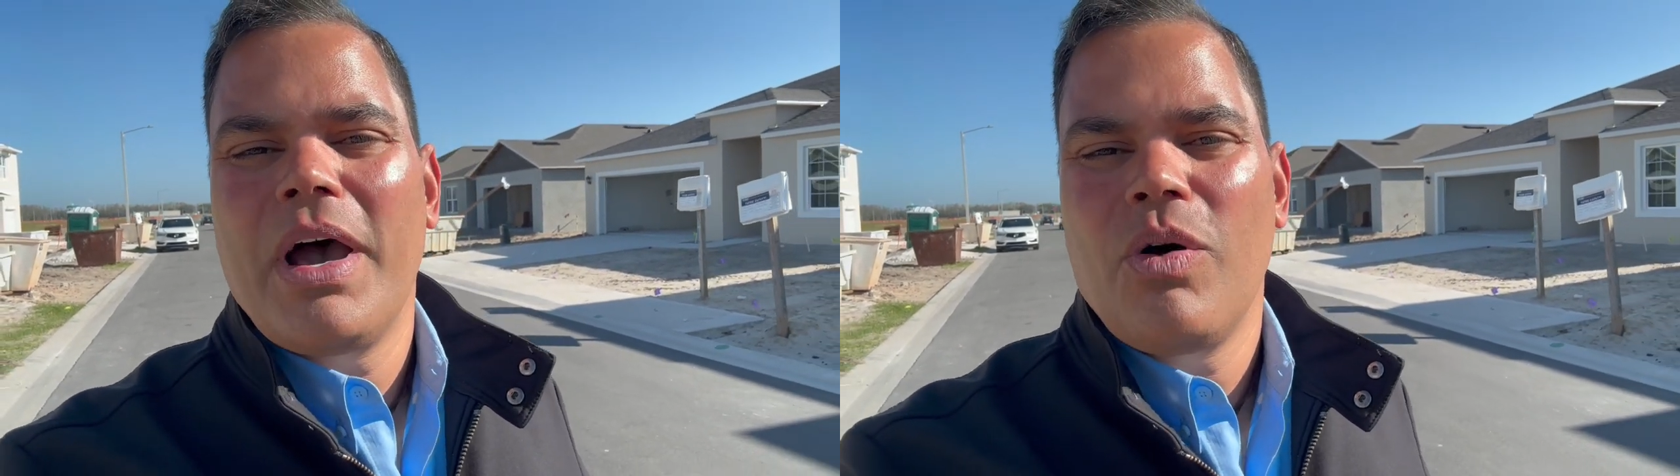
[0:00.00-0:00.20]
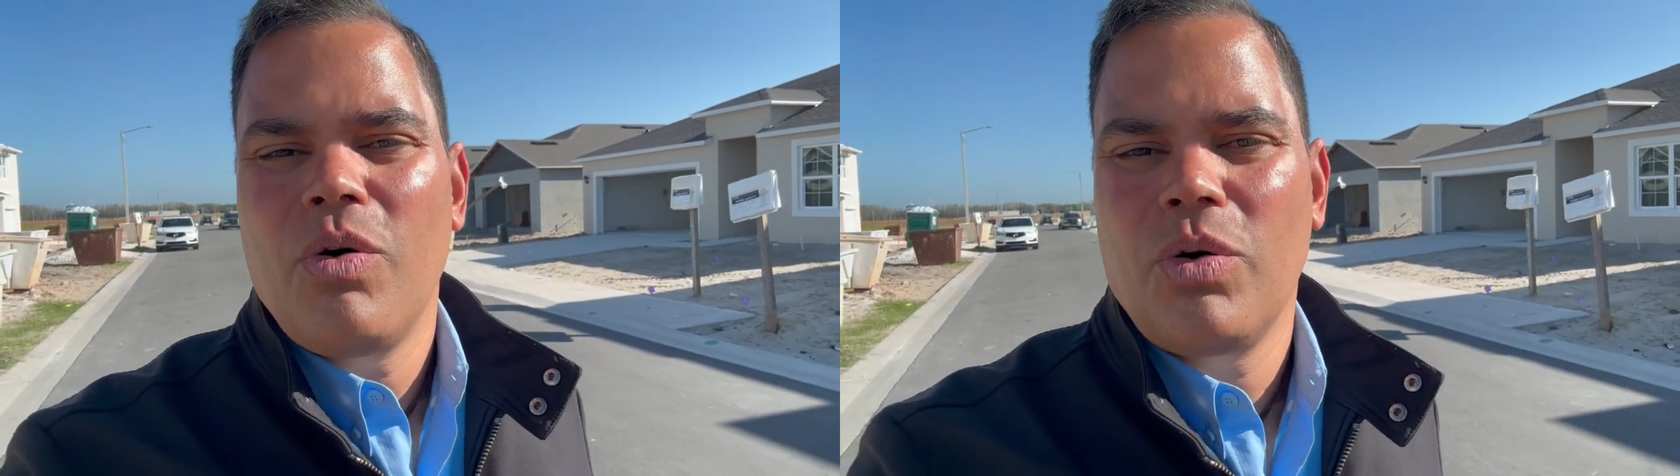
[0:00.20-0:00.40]

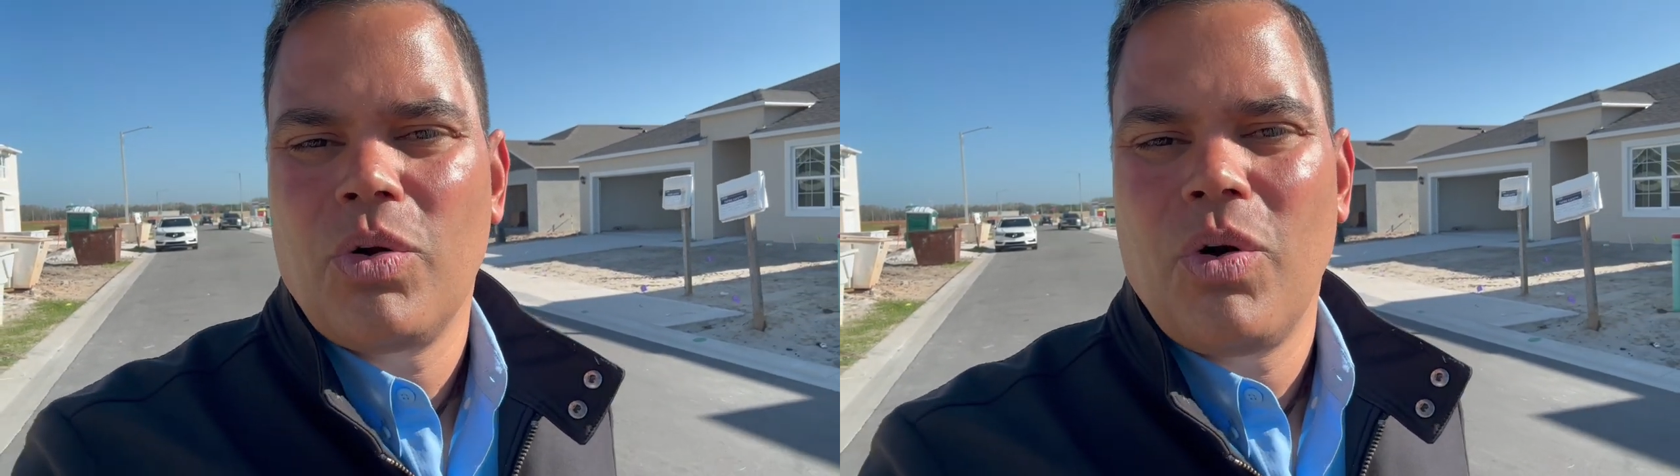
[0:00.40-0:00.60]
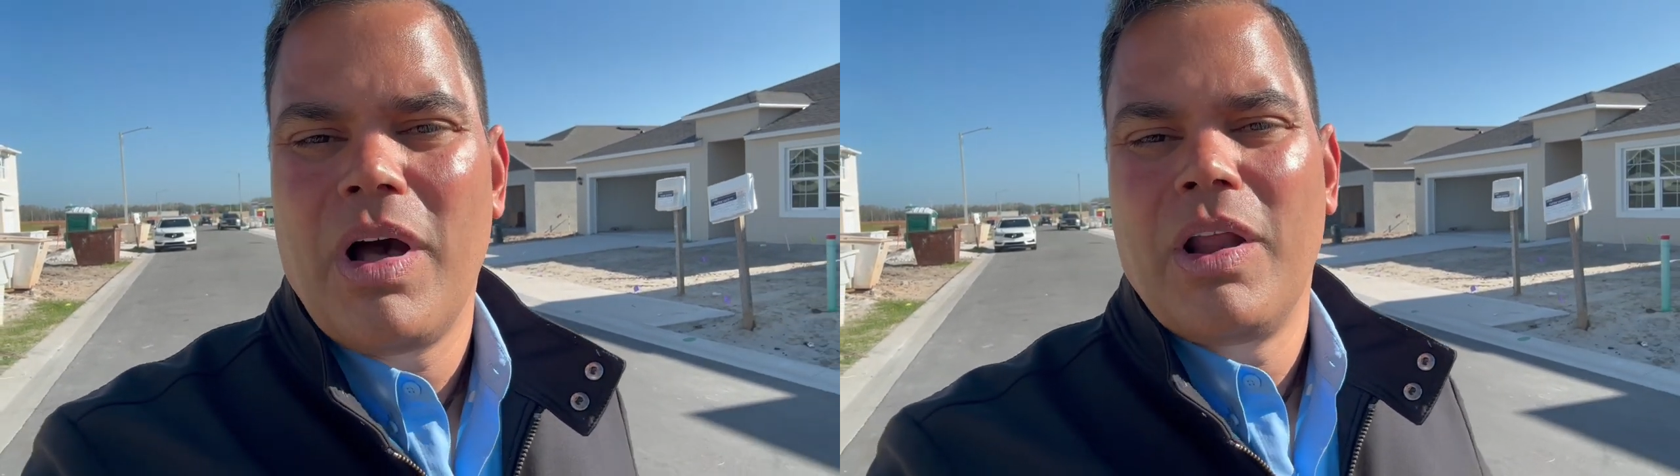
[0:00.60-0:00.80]

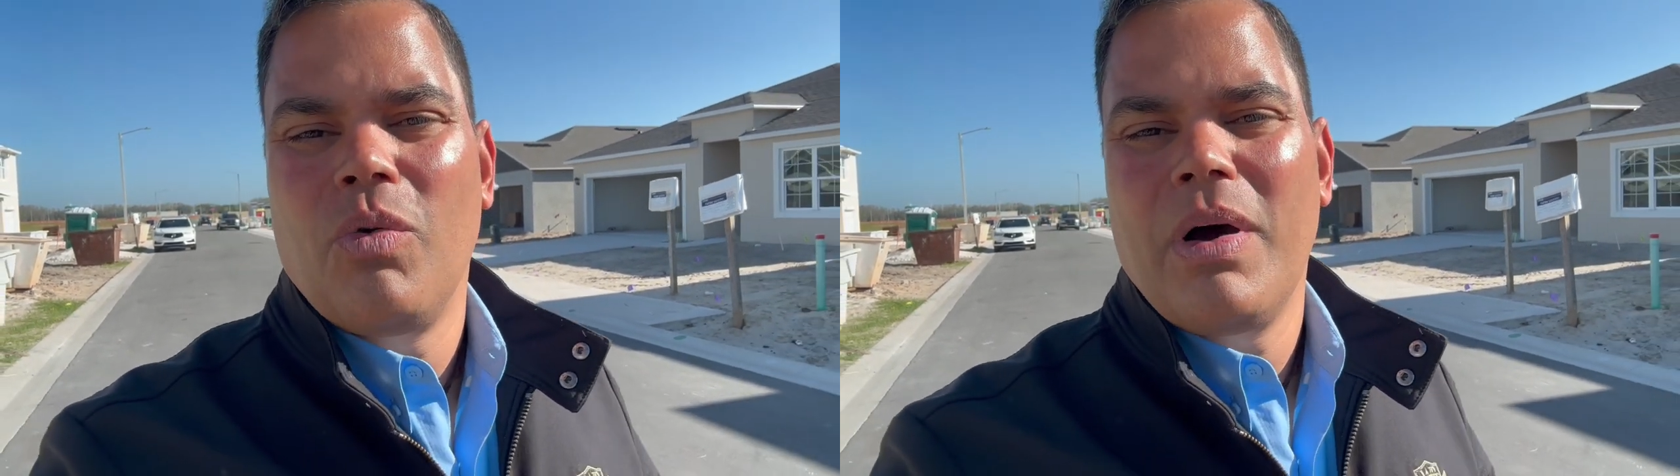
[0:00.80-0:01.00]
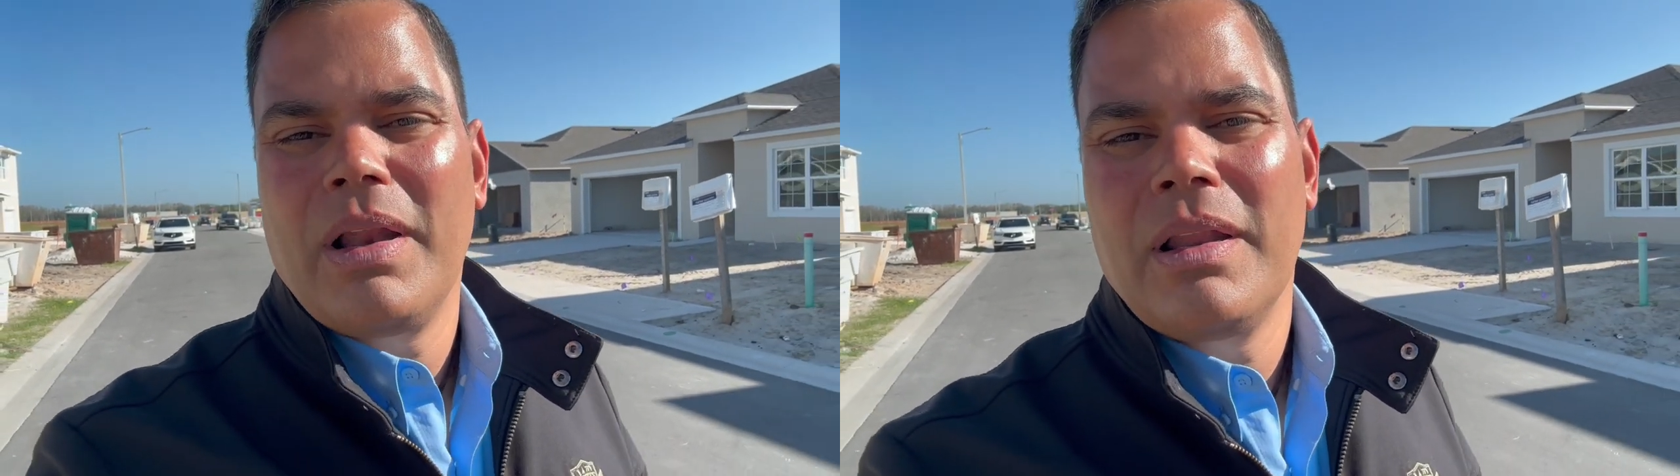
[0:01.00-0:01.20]
ahorro
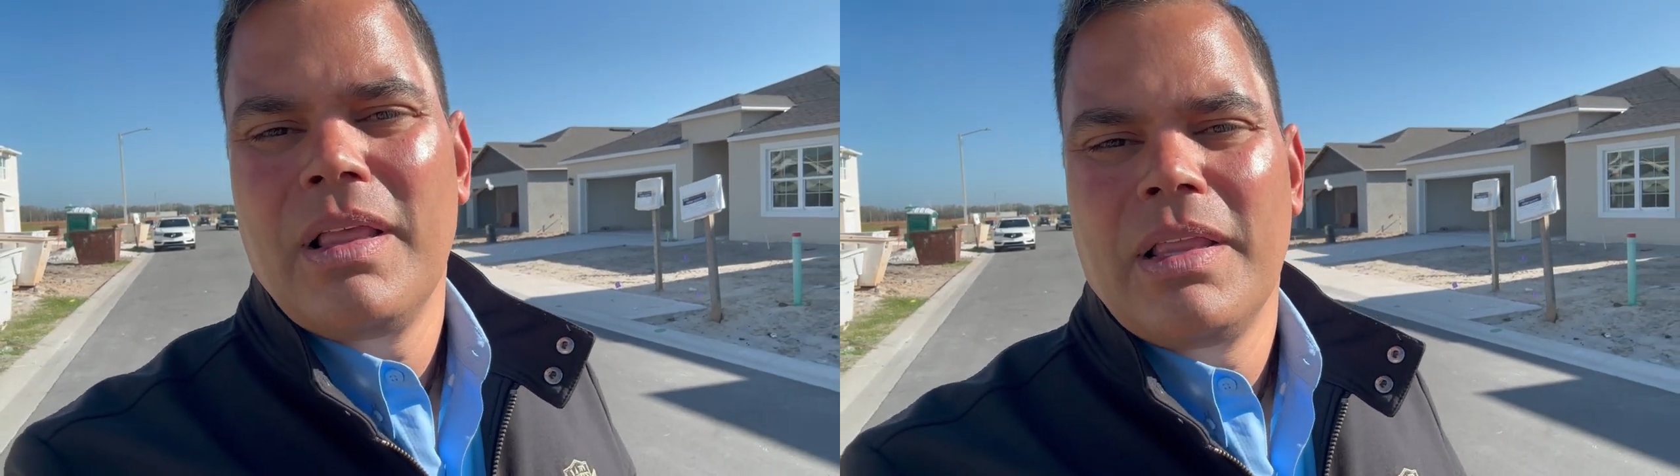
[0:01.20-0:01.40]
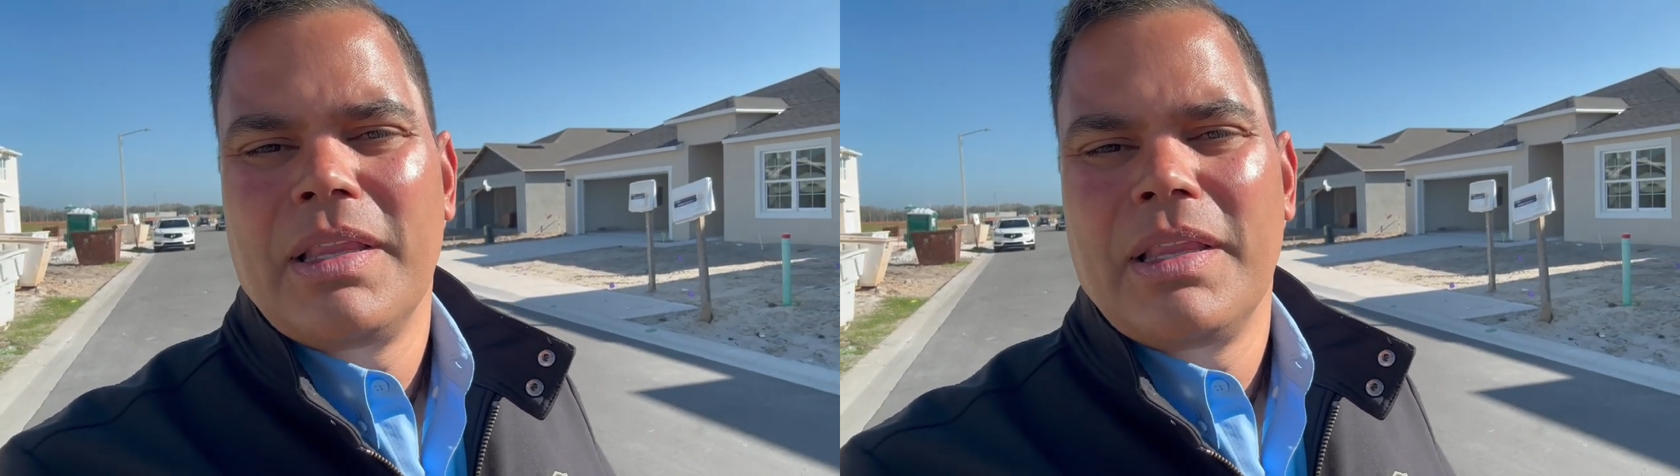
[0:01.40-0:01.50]
anual